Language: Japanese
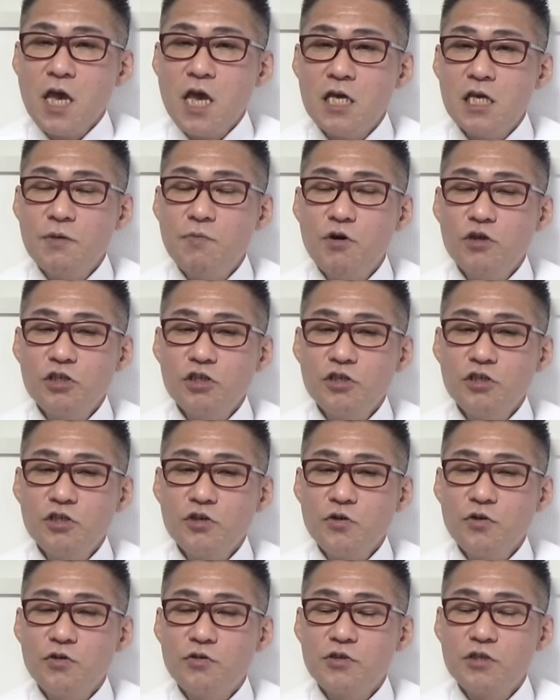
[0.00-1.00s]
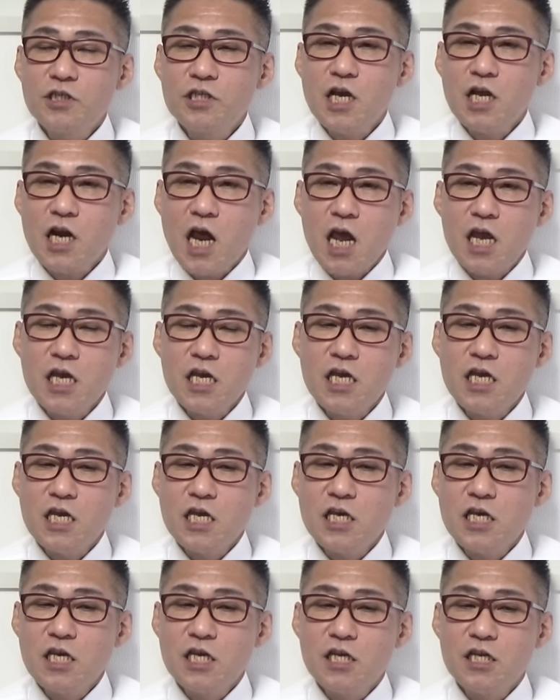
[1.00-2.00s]
えー、誹謗中傷許さない、
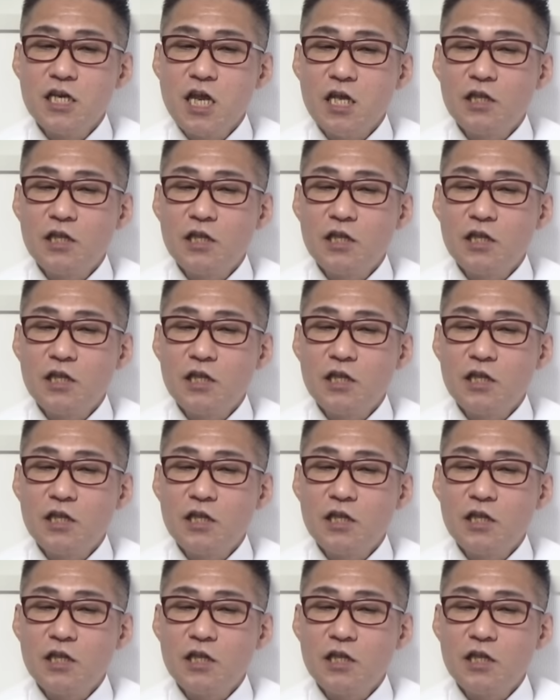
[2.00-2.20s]
えー、